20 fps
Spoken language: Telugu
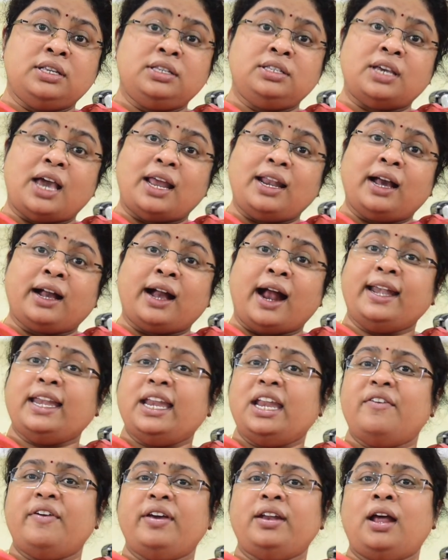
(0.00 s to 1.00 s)
చాలా
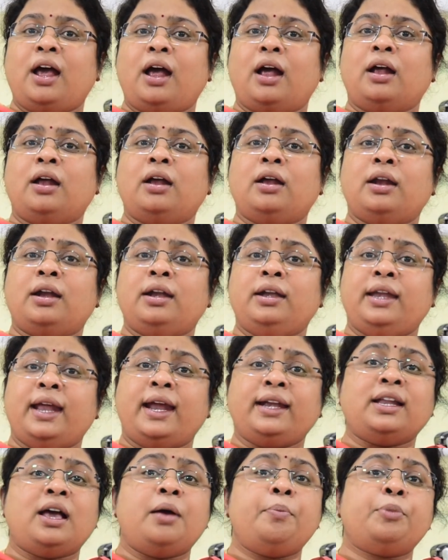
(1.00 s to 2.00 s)
కఠినమైన
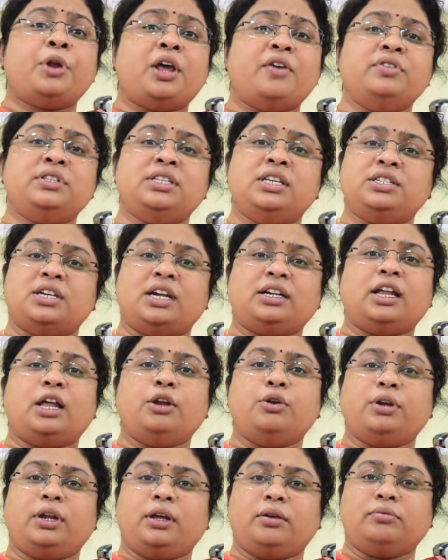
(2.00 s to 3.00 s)
డేటా ప్రైవసీ చట్టాలు
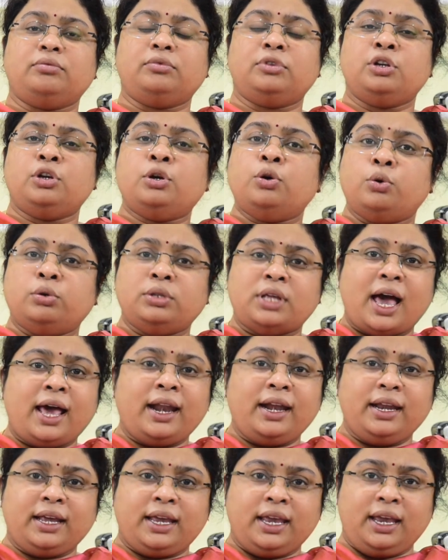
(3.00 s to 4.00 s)
ఉన్నాయి
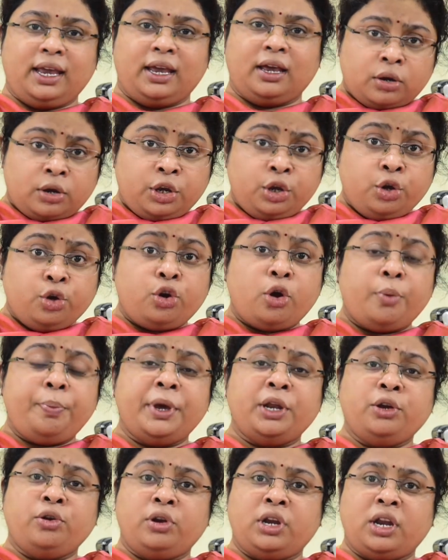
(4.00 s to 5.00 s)
ఉదాహరణకి
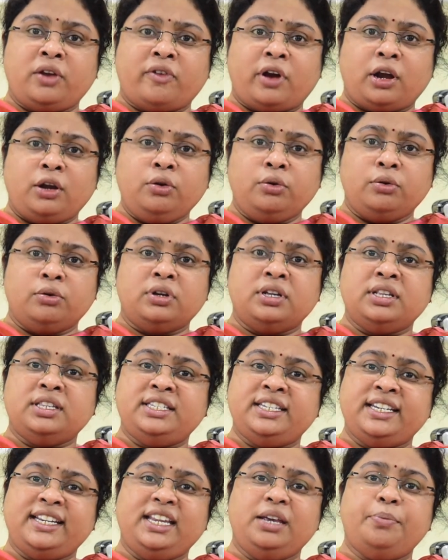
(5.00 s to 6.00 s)
యూరోపియన్ యూనియన్ వాళ్ళు
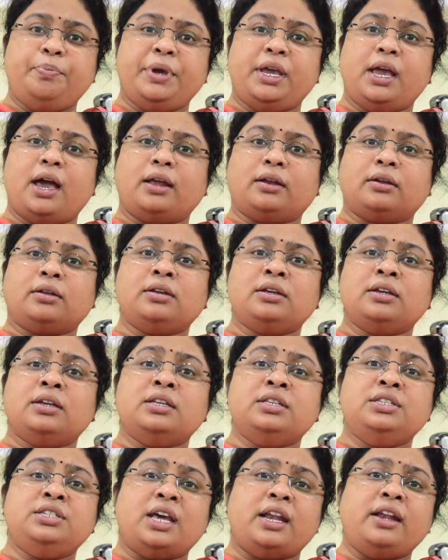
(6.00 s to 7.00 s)
జీడిపిఆర్
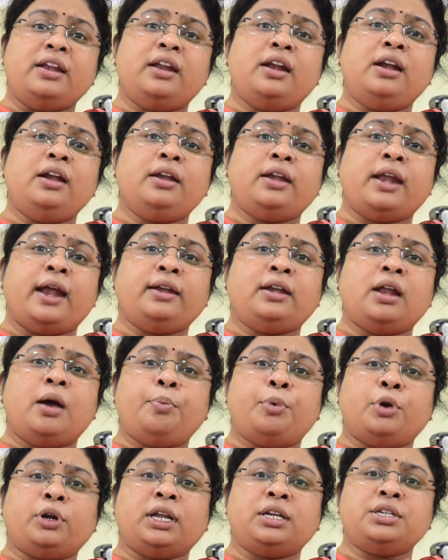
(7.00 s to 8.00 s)
జనరల్ డేటా
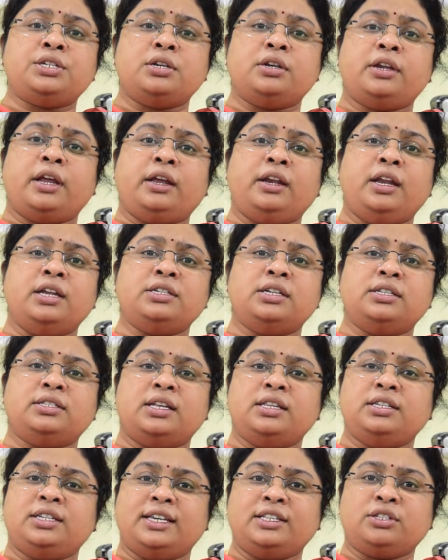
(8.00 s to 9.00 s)
ప్రొటెక్షన్ రెగ్యులేషన్స్
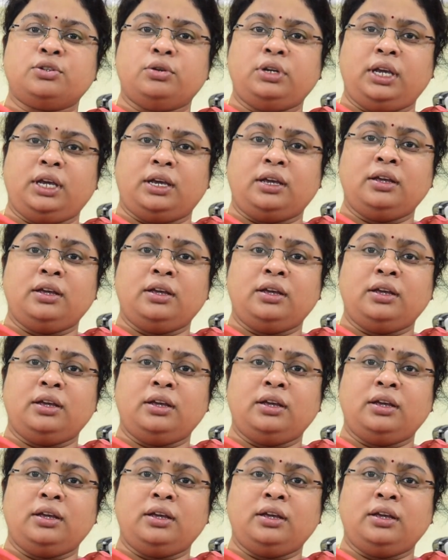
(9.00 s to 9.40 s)
అని చేసుకుని